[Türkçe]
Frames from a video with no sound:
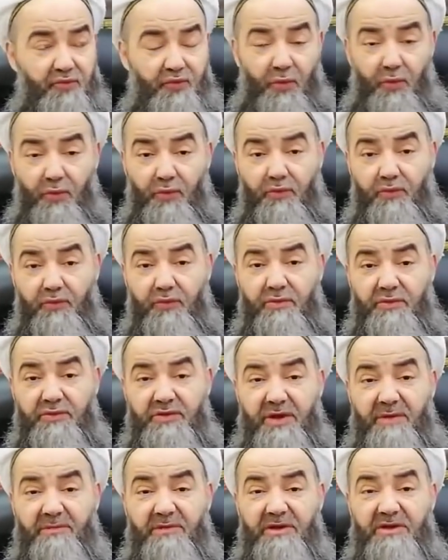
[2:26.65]
soğuk
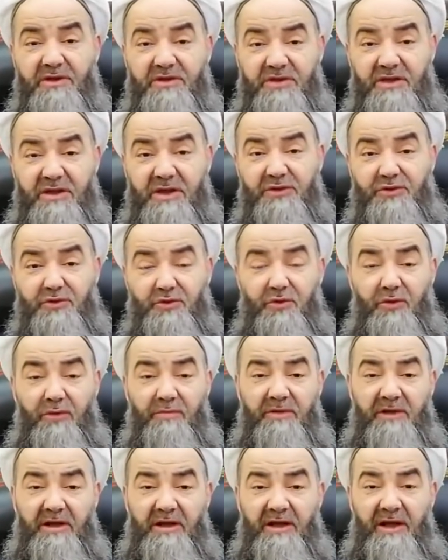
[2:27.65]
e, kemin içine
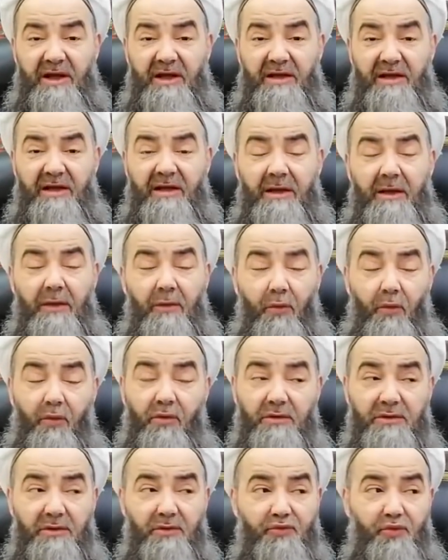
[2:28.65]
işliyor bir de yani. O
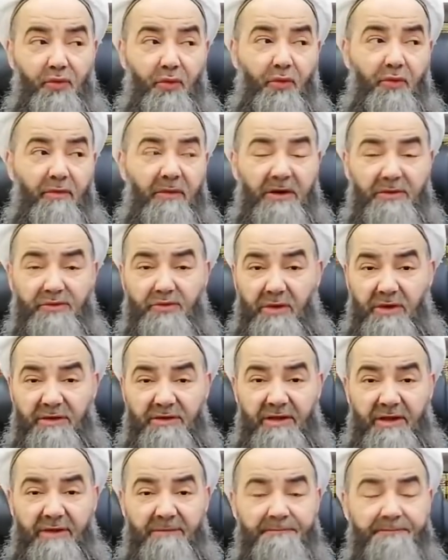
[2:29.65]
kadar soğuk var şu
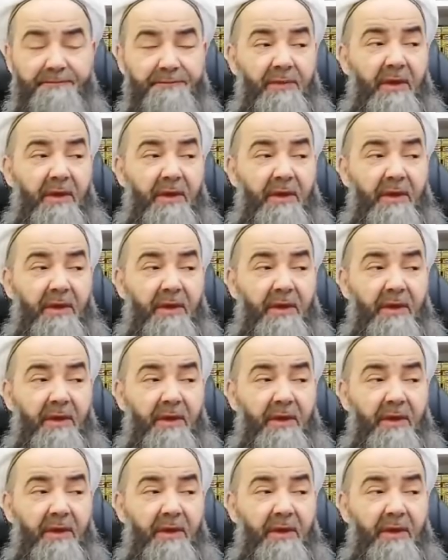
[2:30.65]
anda.